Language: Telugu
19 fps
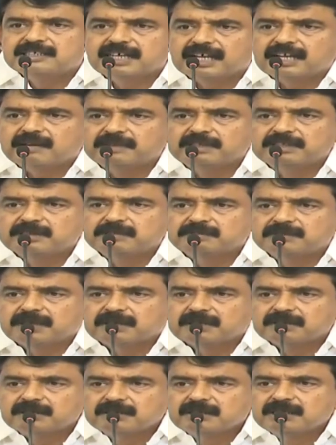కానీ చాలామంది
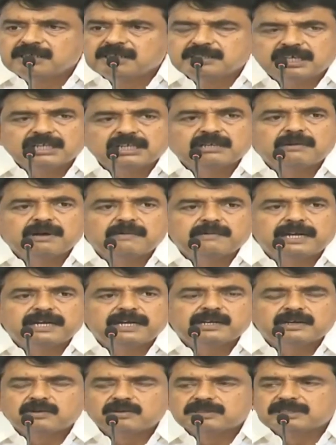చెప్తారు చంద్రబాబు
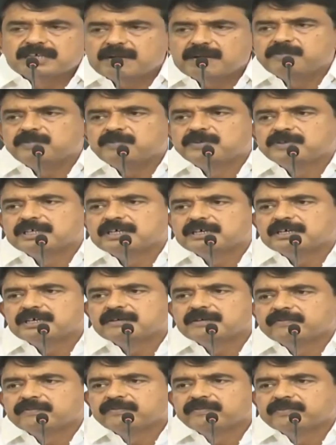నాయుడుకి ఒక శాపం ఉంది
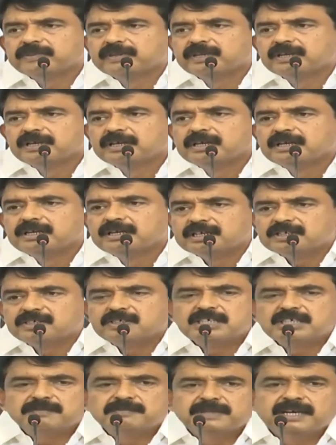నిజం
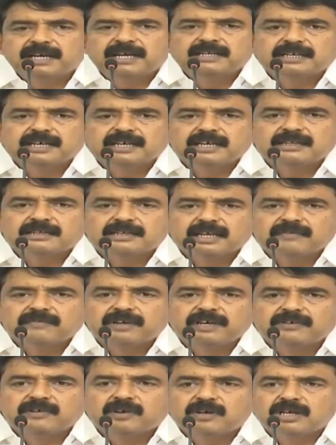చెప్తే ఆయన తయ తల
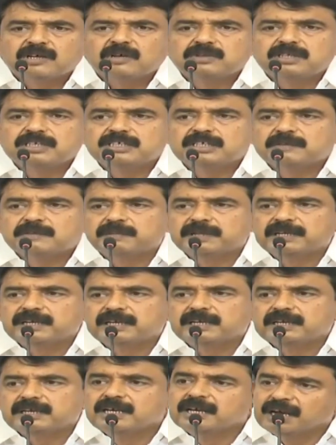వెయ్యి ఒక్కలవుద్దని చెప్పని
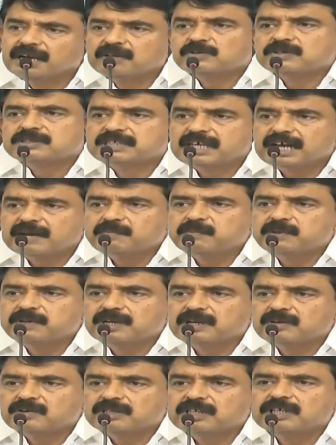ఆయనకు ఒక శాపం
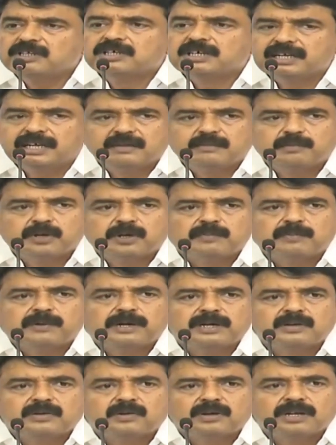అన్నట్టుంది అందుకని ఆయన
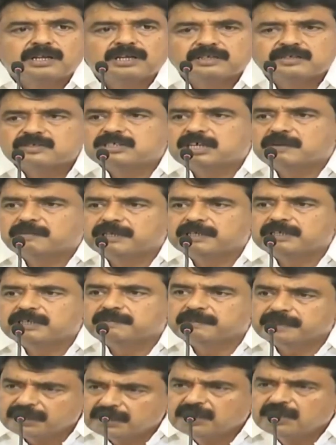పొరపాటును కూడా నిజం చెప్పడని
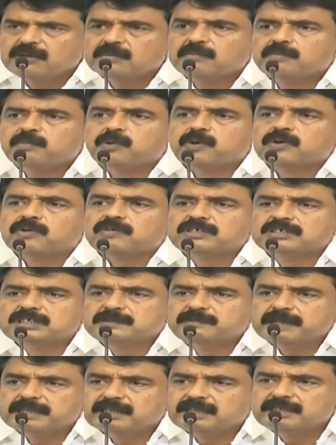చెప్పని పూర్వం నుంచి
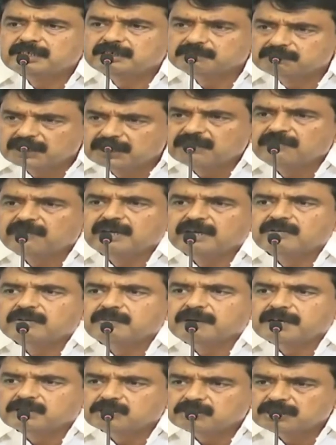పెద్దలు చెప్తారు ఇవాళ
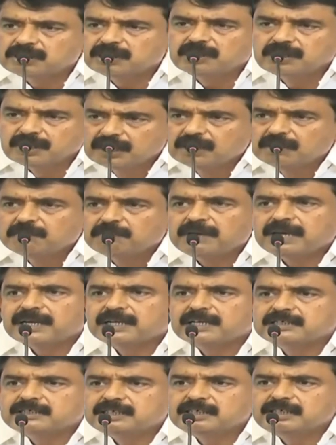కూడా మాతో తిరిగి
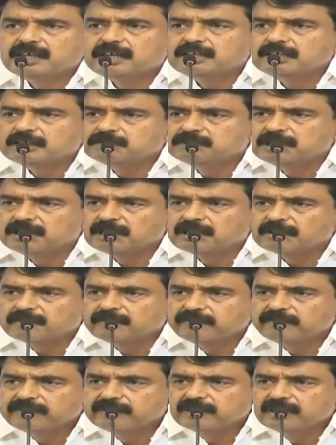మాకన్నా సీనియర్లు చెప్తున్నారు
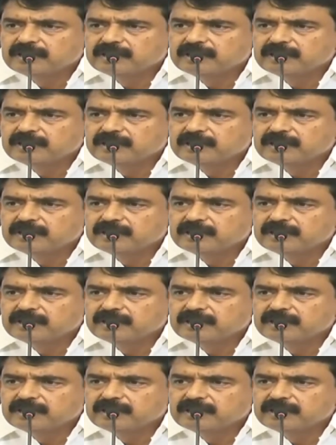